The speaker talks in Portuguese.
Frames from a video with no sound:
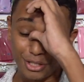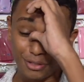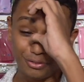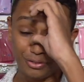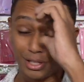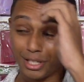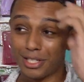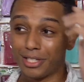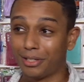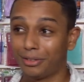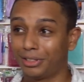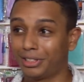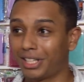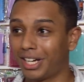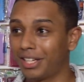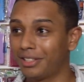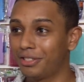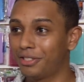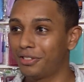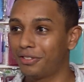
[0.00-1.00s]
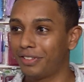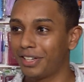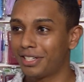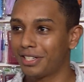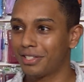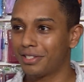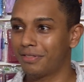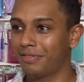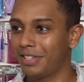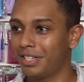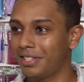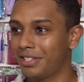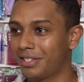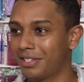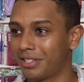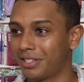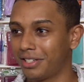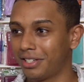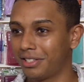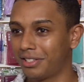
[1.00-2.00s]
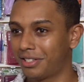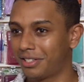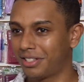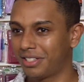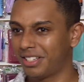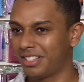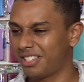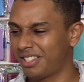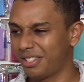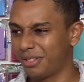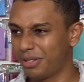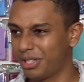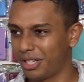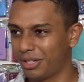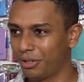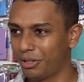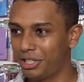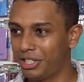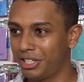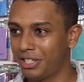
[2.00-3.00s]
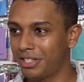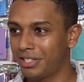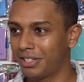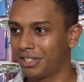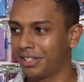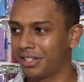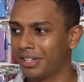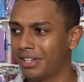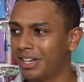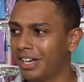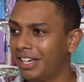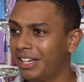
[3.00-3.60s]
Eu já fui assaltado diversas vezes antes, antes de ser lojista,